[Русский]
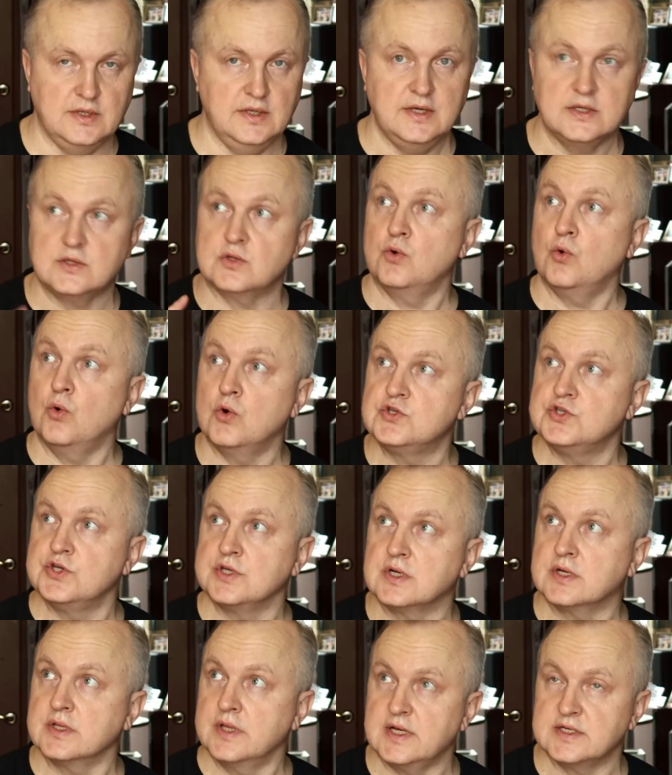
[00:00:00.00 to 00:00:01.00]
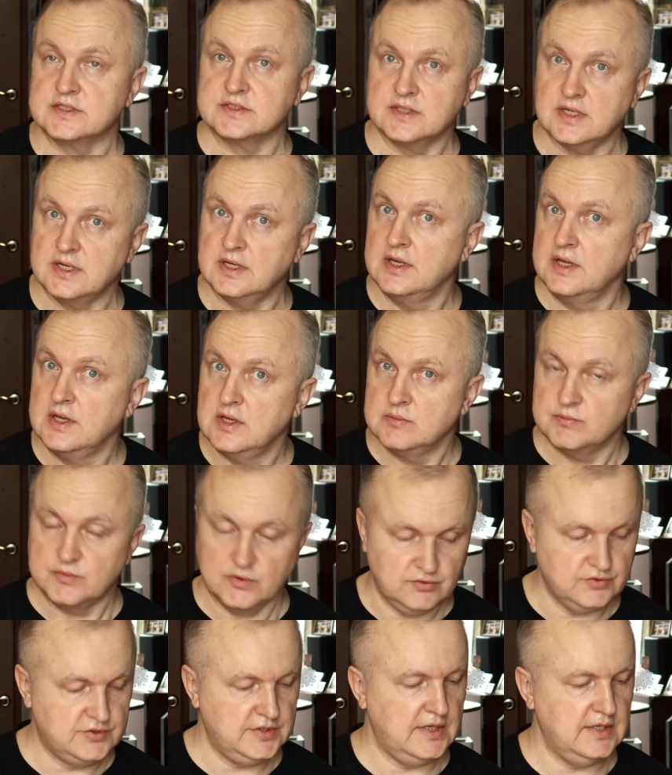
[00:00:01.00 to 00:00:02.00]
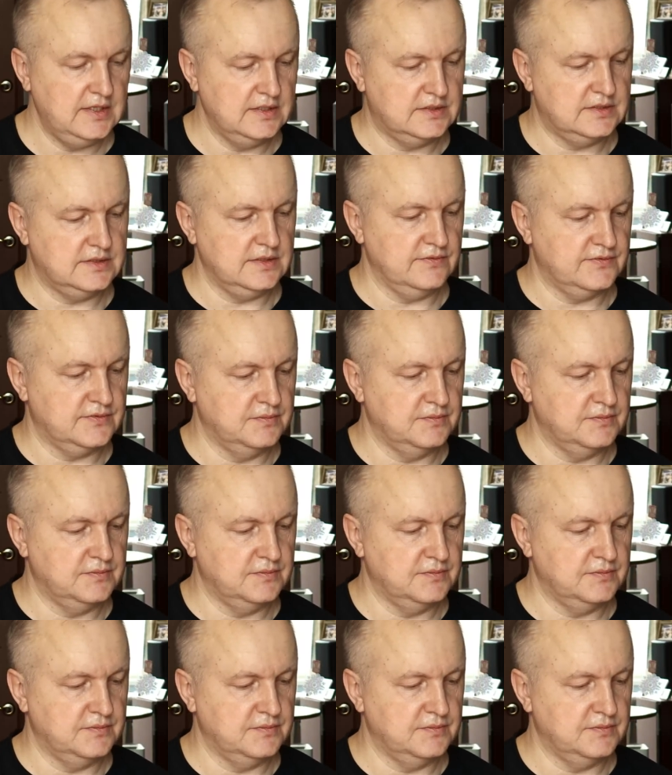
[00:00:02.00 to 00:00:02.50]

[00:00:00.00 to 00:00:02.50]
и это очень классно получается,